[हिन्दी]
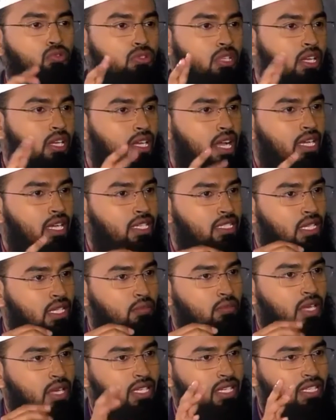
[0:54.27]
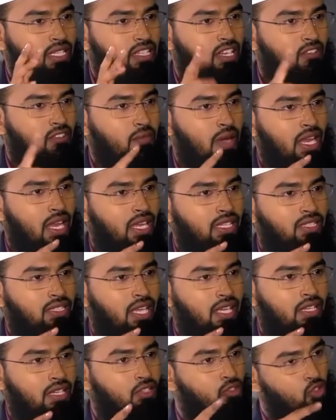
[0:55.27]
दूसरा कहा कि शर्मगा की तरफ बाल आ
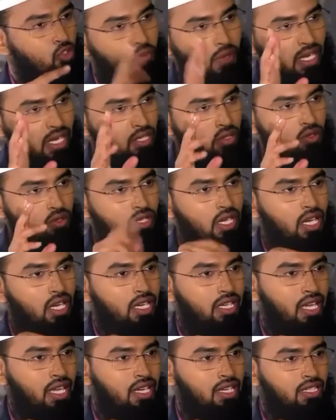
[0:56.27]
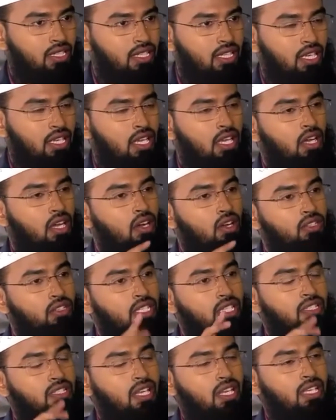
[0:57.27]
जाए तो बालिग हो गया लड़का या लड़की और
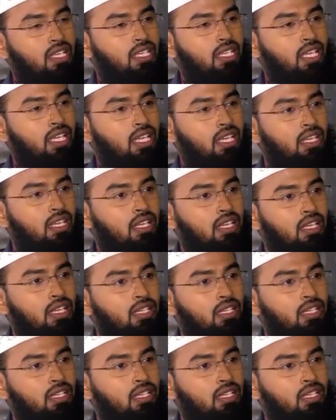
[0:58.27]
तीसरा ये कि